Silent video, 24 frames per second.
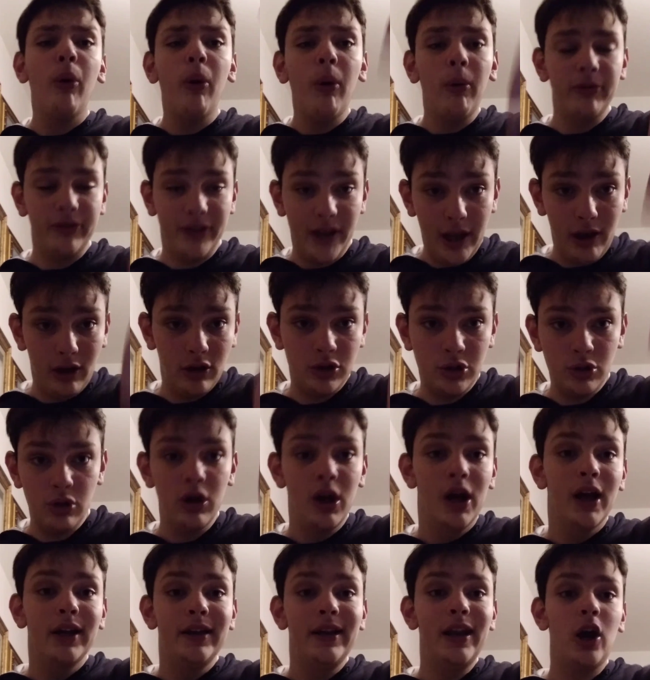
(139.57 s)
Come se lega giù
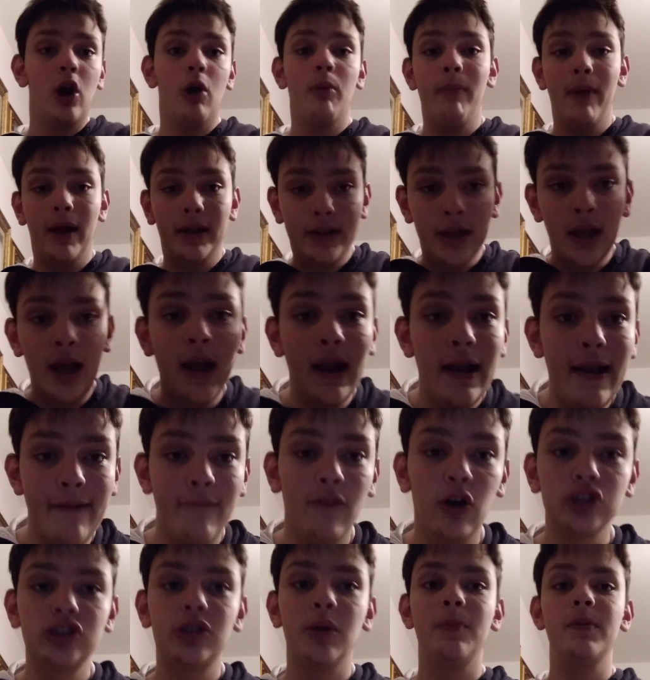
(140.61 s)
nei commenti le
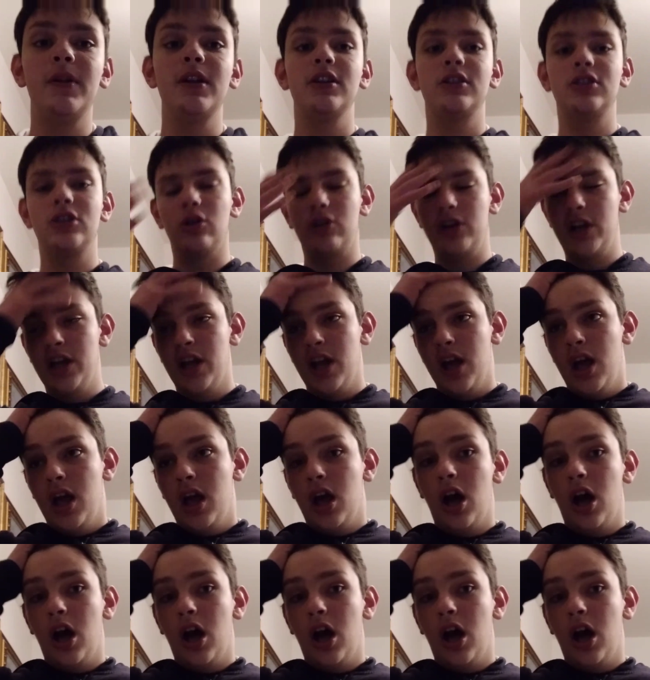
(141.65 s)
vostre predizioni.